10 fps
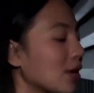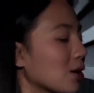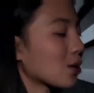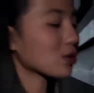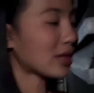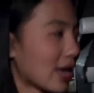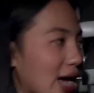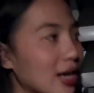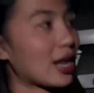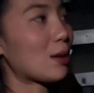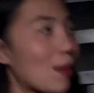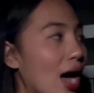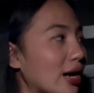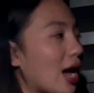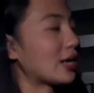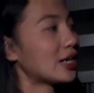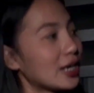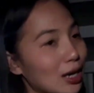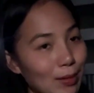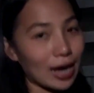มีรถแต่งคันไหนบ้างนะคะ
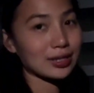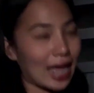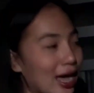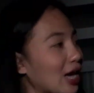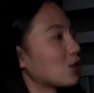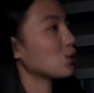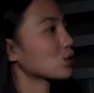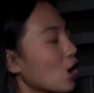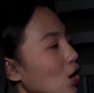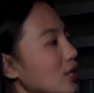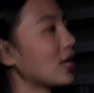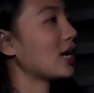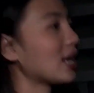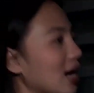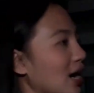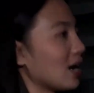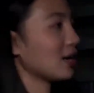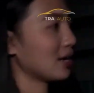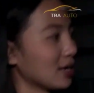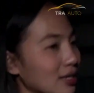ที่กำลังแต่งกันอยู่ตอนนี้นะคะ
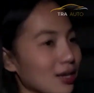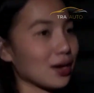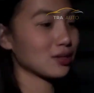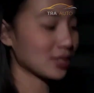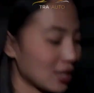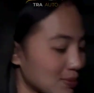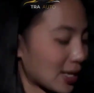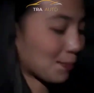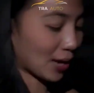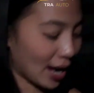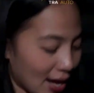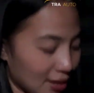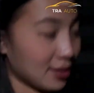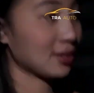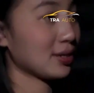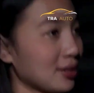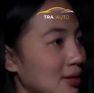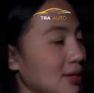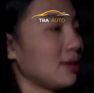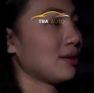เดี๋ยวเราจะรีบสับกันแหละ
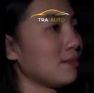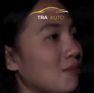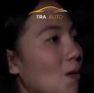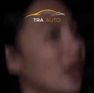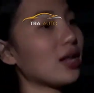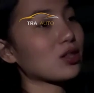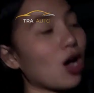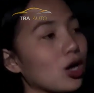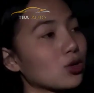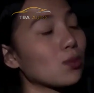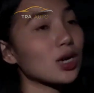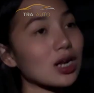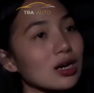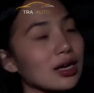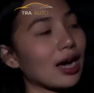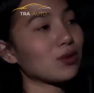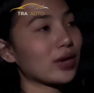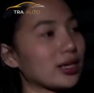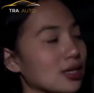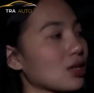เพราะว่าเดี๋ยวตอนทุ่มครึ่งนะคะห
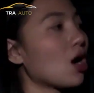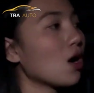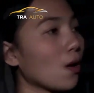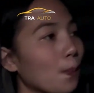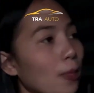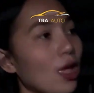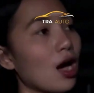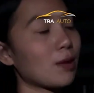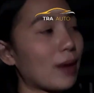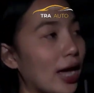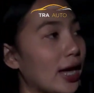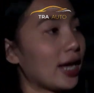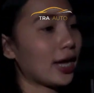นูแดงจะต้องไป